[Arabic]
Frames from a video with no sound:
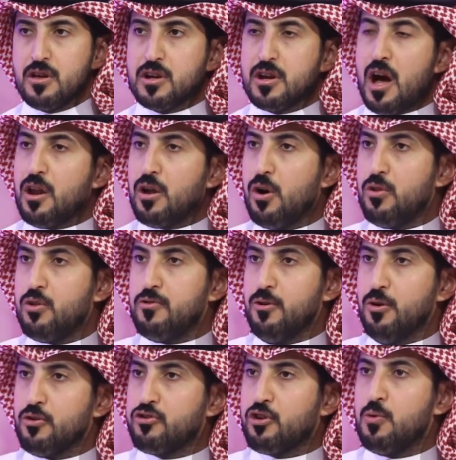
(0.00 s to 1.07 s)
قال خذوا
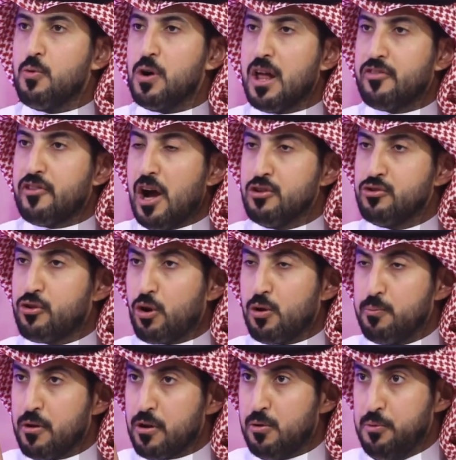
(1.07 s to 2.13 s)
فلوسكم ولا
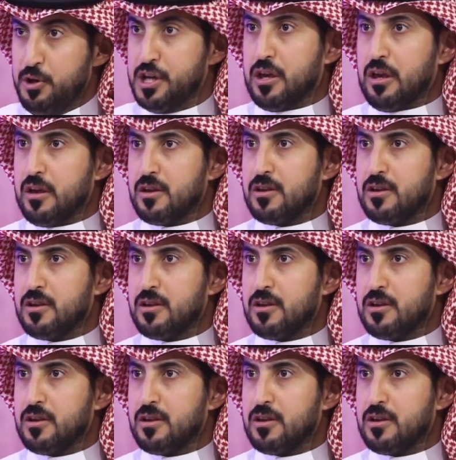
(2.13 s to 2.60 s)
طعنتكم برمحي